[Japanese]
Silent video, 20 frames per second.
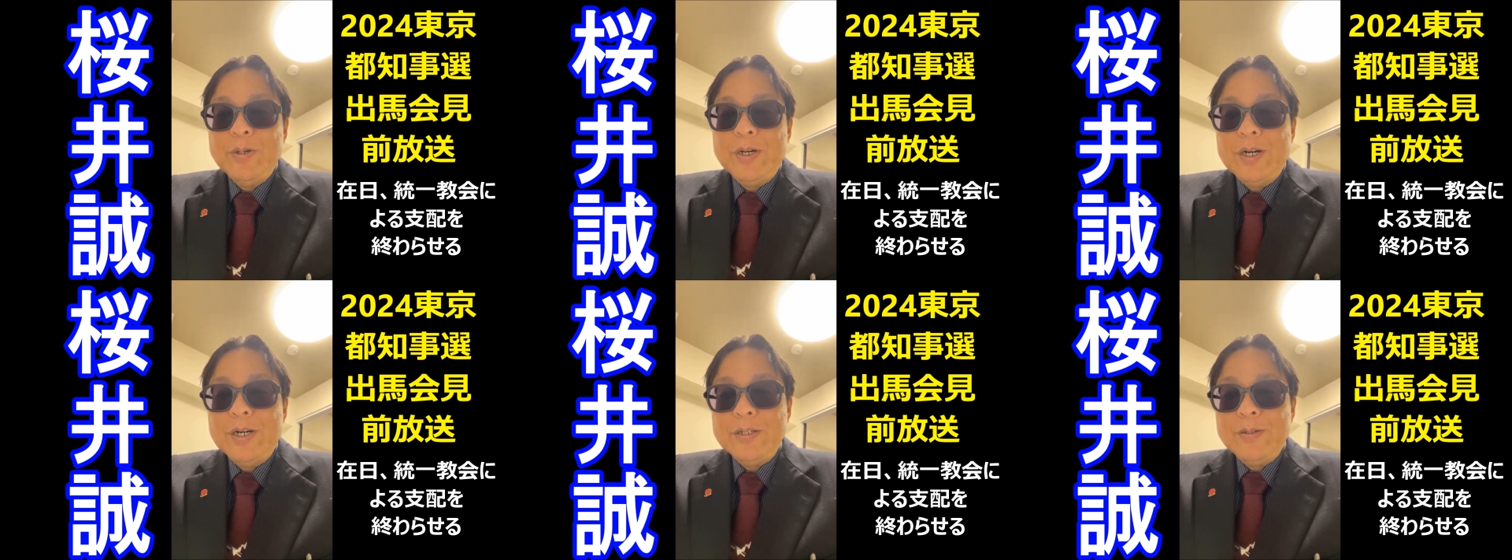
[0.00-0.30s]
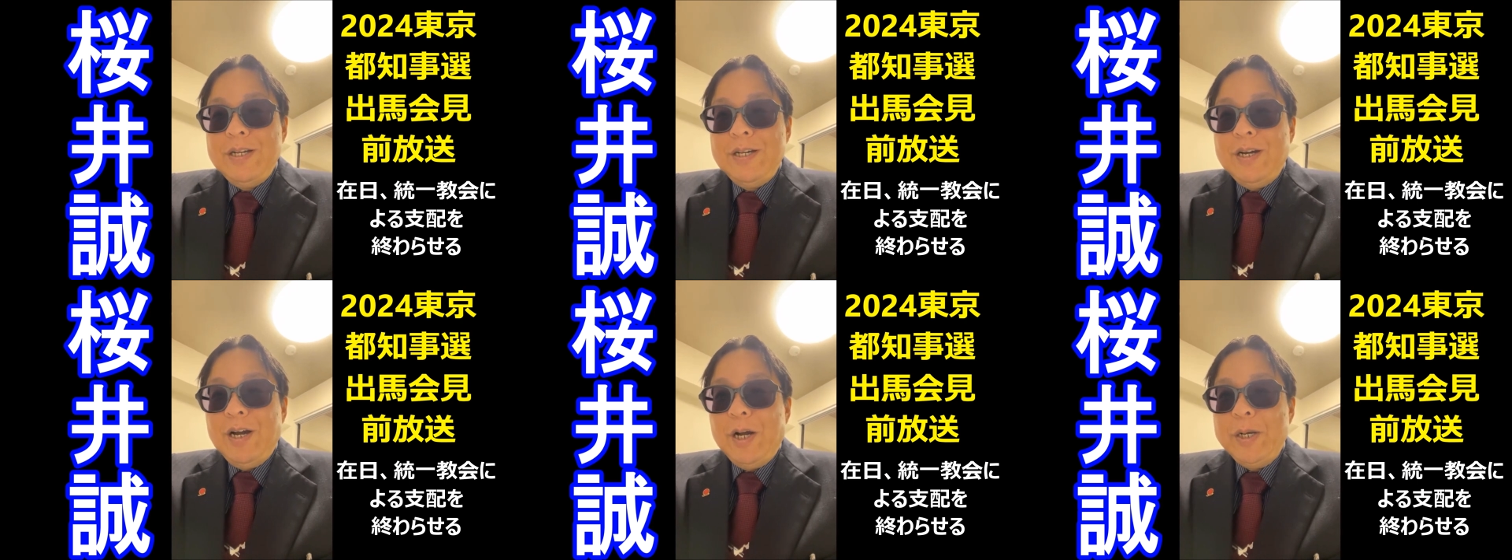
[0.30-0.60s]
あ、今日
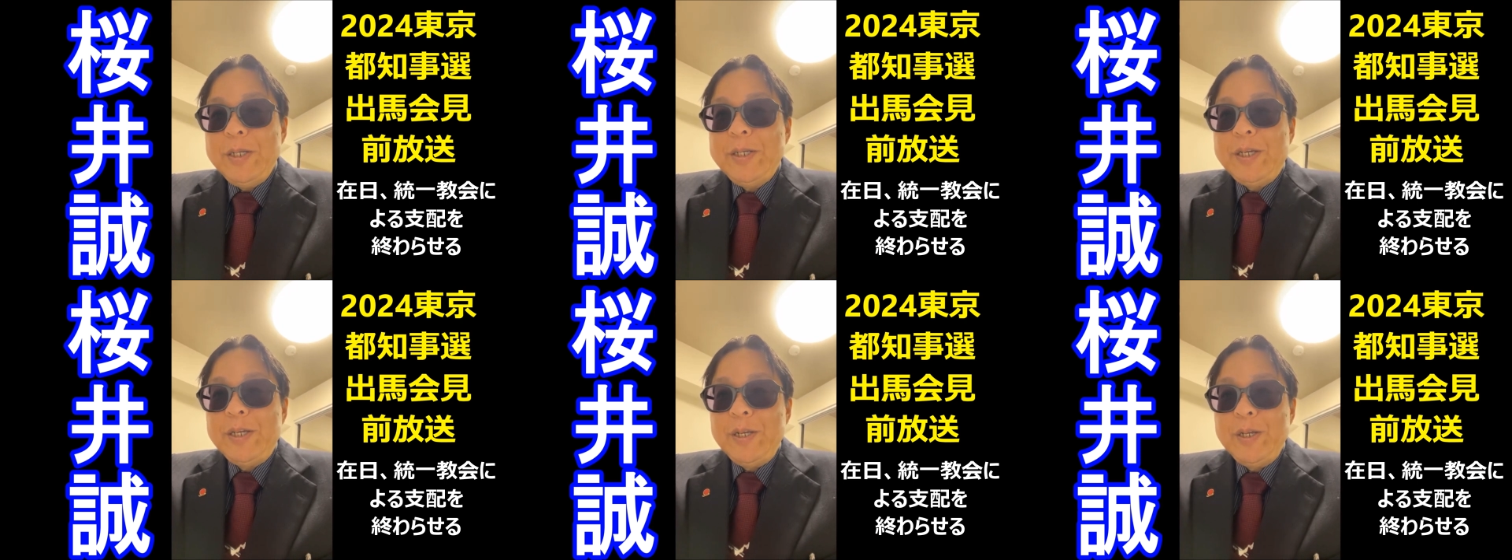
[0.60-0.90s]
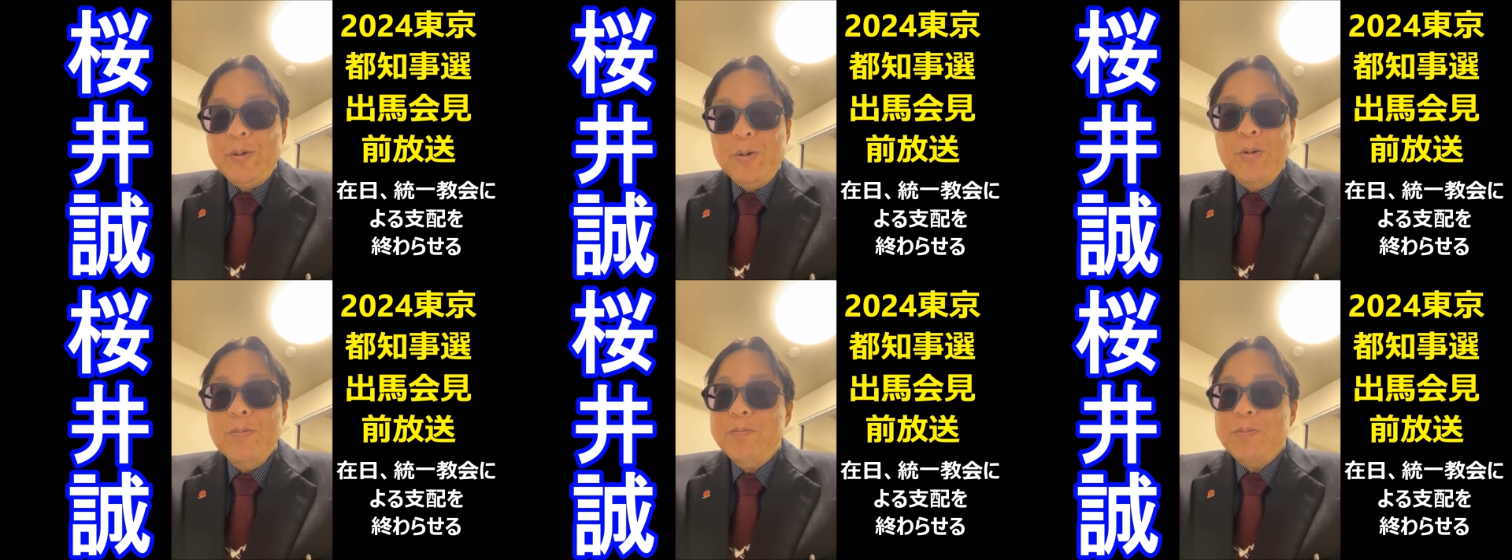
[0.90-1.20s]
は、張り
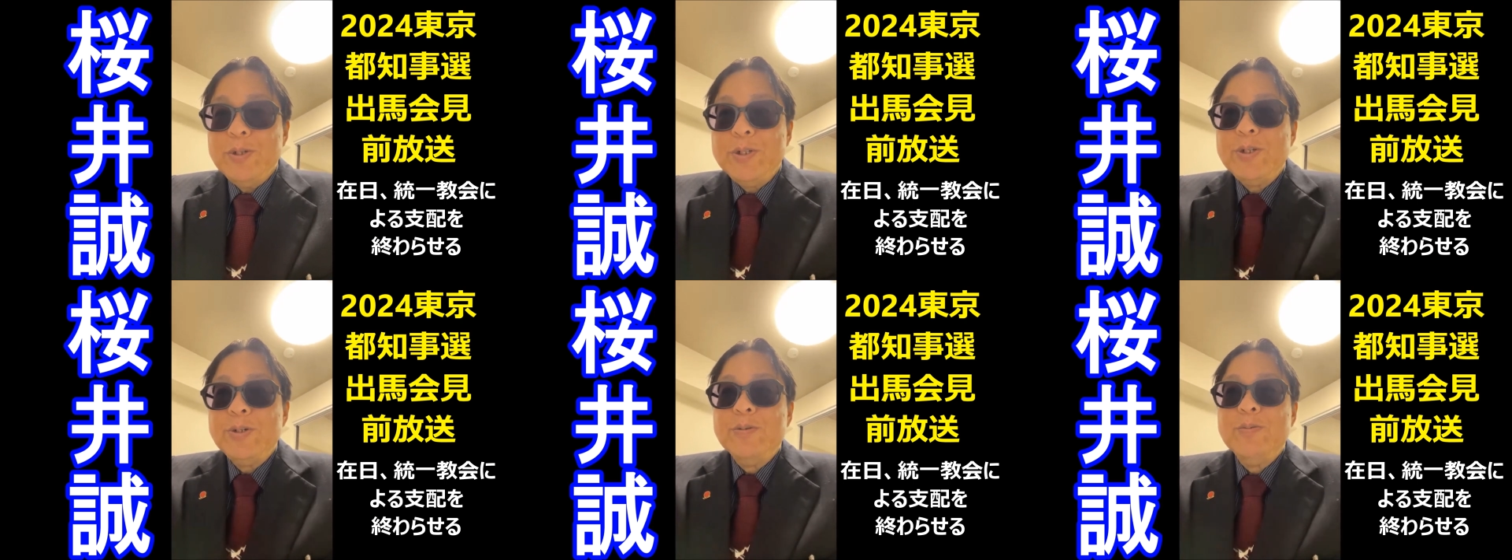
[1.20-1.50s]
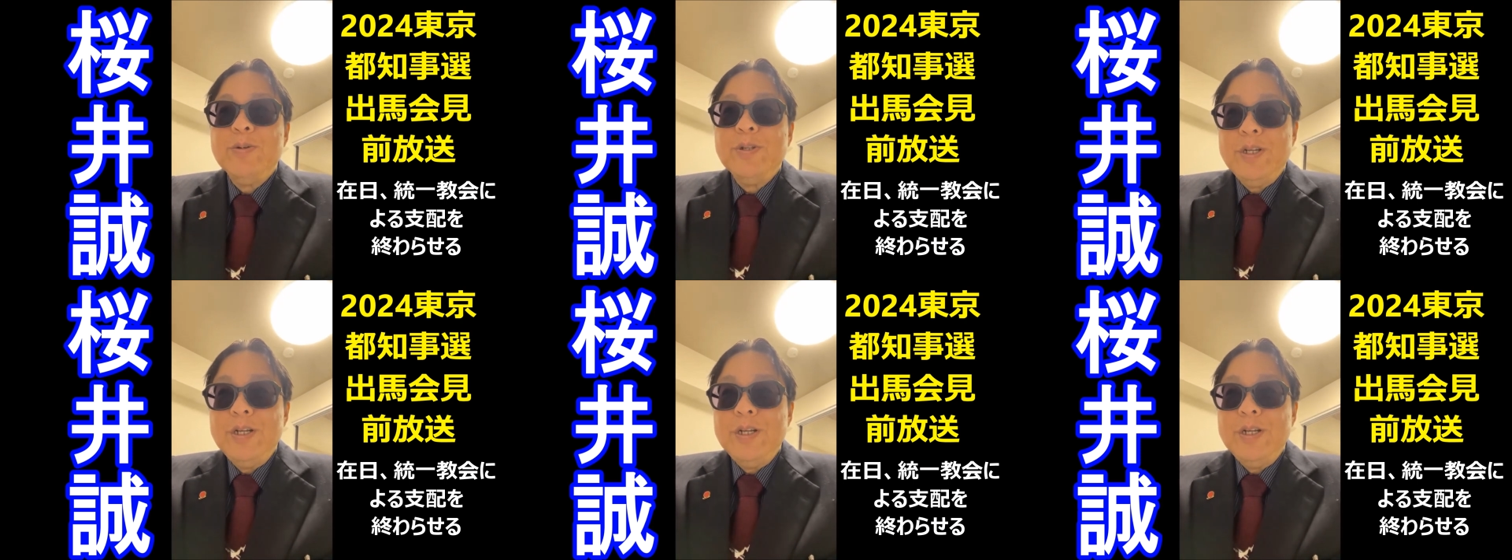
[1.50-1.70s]
切り本部長